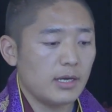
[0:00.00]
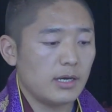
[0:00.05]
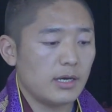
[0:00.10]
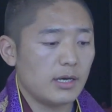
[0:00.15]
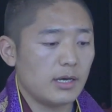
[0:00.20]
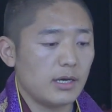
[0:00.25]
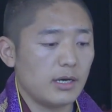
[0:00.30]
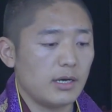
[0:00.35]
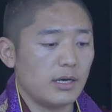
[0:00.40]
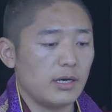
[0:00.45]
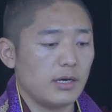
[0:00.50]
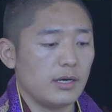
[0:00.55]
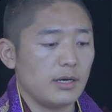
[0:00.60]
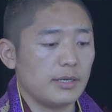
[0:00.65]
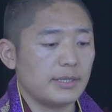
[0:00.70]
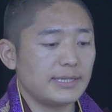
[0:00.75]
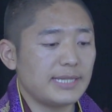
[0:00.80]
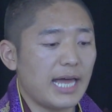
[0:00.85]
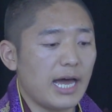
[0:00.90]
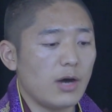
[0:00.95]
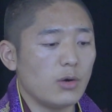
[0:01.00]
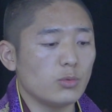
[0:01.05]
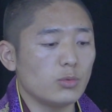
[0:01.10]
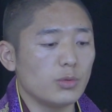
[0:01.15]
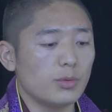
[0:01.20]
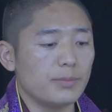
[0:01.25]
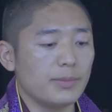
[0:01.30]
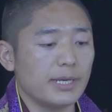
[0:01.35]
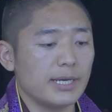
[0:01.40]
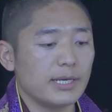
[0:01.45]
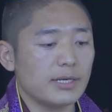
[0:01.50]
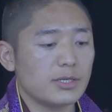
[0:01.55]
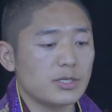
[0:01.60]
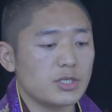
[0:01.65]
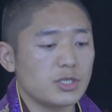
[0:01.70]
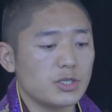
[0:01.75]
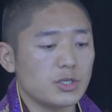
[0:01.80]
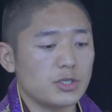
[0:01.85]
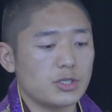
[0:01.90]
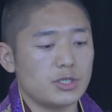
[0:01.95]
呃，大五明
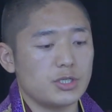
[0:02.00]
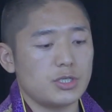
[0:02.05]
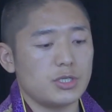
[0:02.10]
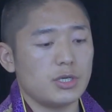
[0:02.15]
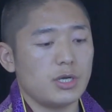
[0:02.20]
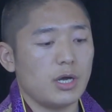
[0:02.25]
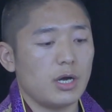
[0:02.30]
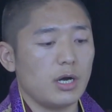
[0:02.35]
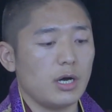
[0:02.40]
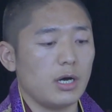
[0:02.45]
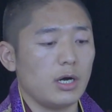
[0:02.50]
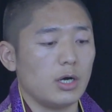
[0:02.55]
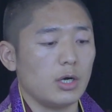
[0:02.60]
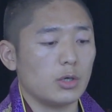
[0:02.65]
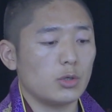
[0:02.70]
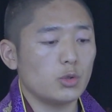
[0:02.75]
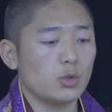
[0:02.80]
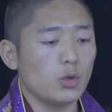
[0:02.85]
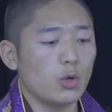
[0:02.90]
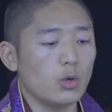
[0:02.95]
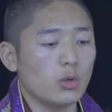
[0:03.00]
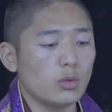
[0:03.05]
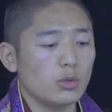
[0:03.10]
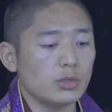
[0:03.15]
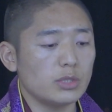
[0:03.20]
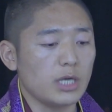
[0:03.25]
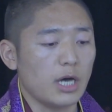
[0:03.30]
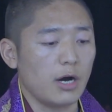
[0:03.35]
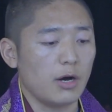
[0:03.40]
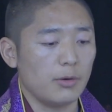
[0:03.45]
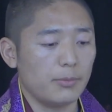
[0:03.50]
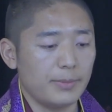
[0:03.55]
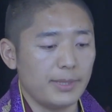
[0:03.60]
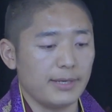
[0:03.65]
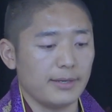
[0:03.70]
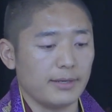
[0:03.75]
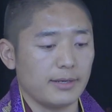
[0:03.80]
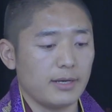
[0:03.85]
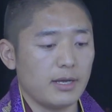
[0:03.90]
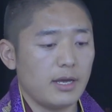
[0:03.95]
是指呃功、巧
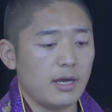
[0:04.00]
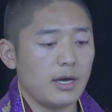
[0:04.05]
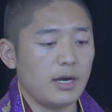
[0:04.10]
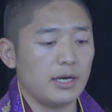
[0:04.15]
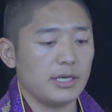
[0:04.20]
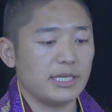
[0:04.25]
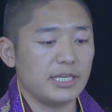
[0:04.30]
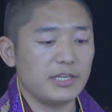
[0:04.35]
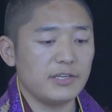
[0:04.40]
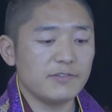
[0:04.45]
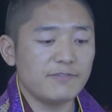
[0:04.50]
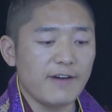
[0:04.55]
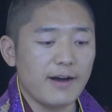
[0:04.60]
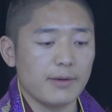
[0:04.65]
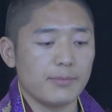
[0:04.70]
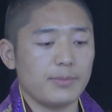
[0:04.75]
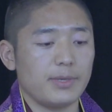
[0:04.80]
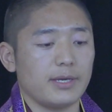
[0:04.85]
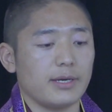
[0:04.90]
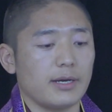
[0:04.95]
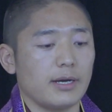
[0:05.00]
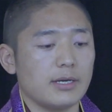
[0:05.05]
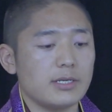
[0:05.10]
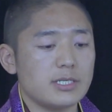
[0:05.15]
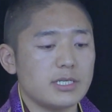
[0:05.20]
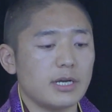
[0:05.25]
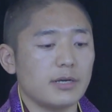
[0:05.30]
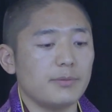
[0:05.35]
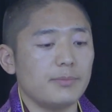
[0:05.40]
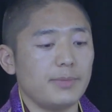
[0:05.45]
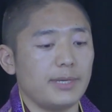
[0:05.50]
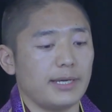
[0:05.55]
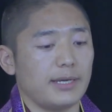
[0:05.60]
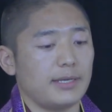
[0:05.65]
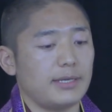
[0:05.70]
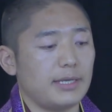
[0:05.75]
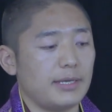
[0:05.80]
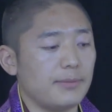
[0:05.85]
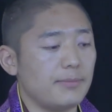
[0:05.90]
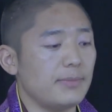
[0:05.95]
命、呃仪放命、生命、
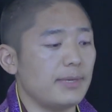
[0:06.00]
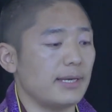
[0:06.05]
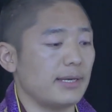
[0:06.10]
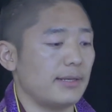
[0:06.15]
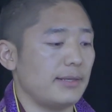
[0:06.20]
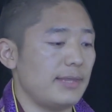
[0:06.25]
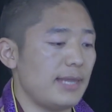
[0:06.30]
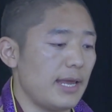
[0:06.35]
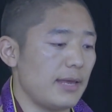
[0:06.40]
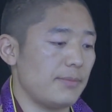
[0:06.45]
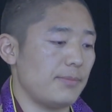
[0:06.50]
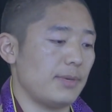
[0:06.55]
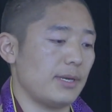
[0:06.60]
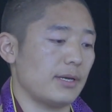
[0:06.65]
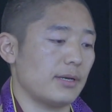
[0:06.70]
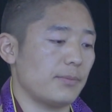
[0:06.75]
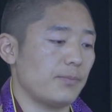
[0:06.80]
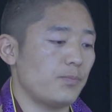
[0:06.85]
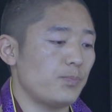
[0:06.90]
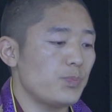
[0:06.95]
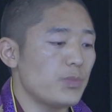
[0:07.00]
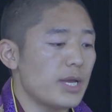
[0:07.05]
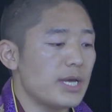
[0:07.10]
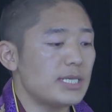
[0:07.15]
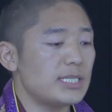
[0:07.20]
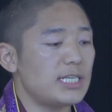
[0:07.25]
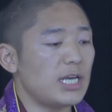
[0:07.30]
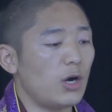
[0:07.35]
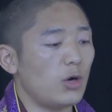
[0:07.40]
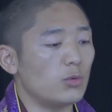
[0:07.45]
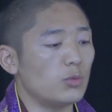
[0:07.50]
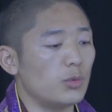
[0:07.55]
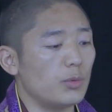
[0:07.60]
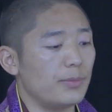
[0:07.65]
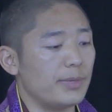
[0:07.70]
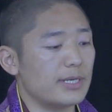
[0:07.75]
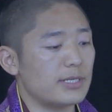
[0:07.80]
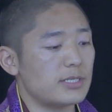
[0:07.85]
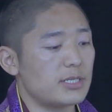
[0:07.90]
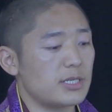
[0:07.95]
仪命、内命，孝五
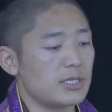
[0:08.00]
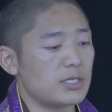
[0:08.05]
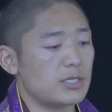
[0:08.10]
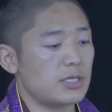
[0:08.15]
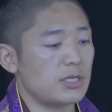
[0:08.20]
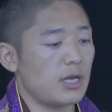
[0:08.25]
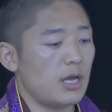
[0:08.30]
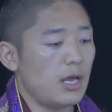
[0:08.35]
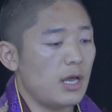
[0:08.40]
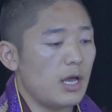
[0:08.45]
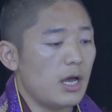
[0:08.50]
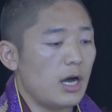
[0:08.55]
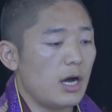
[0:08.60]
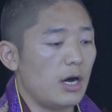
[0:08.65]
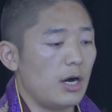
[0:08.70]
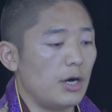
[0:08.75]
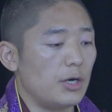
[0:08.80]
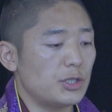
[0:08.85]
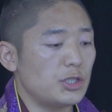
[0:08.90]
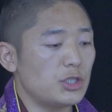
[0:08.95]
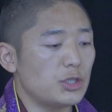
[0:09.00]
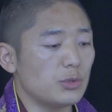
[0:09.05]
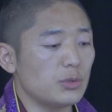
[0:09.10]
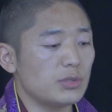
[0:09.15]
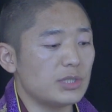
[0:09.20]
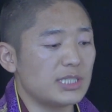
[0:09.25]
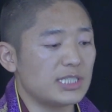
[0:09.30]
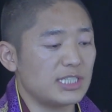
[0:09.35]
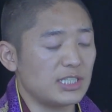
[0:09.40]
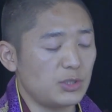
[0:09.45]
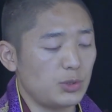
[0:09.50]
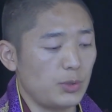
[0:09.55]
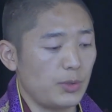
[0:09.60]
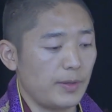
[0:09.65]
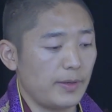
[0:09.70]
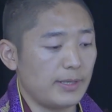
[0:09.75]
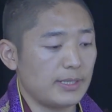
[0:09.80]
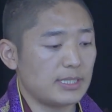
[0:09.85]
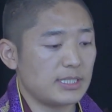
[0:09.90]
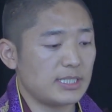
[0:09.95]
明是指呃修辞
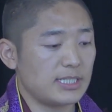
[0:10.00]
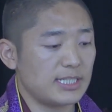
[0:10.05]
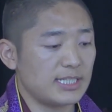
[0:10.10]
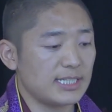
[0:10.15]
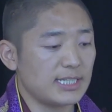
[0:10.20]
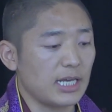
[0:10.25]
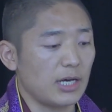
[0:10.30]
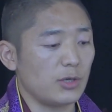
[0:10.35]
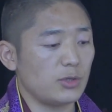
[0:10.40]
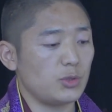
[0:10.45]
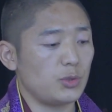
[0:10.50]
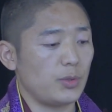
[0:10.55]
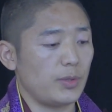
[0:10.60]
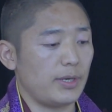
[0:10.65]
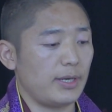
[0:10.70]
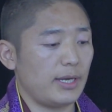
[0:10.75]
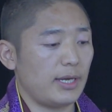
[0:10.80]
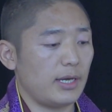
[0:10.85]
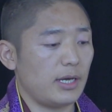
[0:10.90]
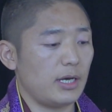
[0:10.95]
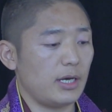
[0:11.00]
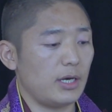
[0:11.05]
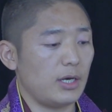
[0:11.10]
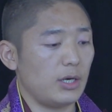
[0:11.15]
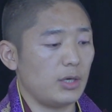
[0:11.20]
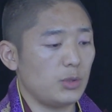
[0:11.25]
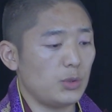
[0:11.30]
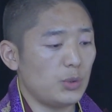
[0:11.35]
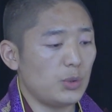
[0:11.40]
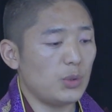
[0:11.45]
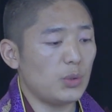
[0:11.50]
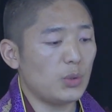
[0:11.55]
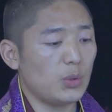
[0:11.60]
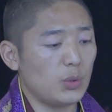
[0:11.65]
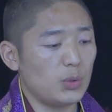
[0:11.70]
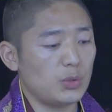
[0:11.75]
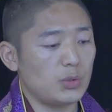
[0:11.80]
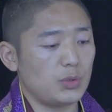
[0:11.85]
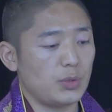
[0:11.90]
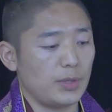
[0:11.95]
学、辞藻学、呃韵
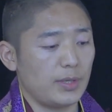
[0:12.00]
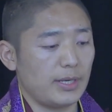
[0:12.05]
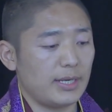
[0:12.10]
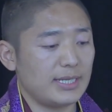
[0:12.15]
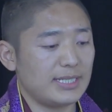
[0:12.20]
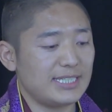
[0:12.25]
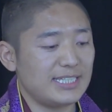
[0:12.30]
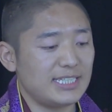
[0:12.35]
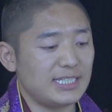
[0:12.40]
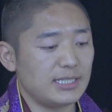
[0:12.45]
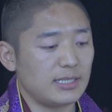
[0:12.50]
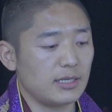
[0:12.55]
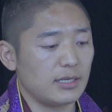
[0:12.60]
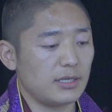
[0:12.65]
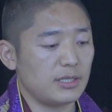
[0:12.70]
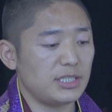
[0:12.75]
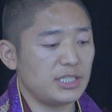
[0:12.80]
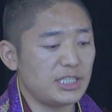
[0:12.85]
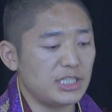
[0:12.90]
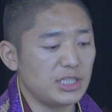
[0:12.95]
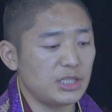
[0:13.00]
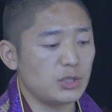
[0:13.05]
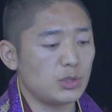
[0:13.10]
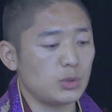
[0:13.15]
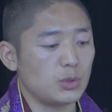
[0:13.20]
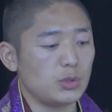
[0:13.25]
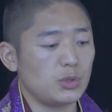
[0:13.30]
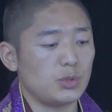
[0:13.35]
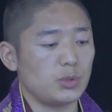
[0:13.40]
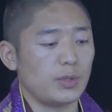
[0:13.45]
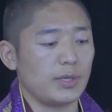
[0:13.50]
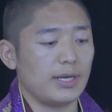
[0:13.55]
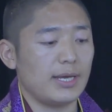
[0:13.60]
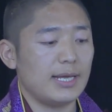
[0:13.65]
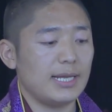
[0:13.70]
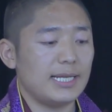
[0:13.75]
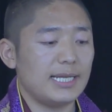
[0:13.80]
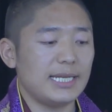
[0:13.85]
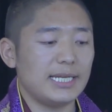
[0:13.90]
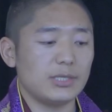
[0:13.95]
律学、呃戏剧学、
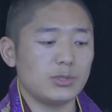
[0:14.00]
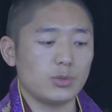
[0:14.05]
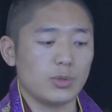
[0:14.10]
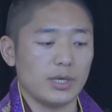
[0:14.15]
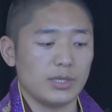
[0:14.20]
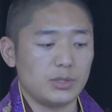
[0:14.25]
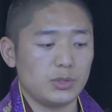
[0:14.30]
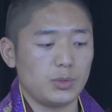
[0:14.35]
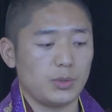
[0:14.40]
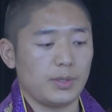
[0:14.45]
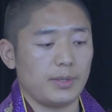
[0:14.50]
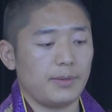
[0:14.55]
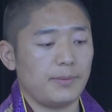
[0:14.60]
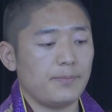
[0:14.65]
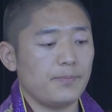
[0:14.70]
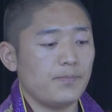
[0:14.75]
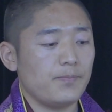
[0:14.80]
立算学，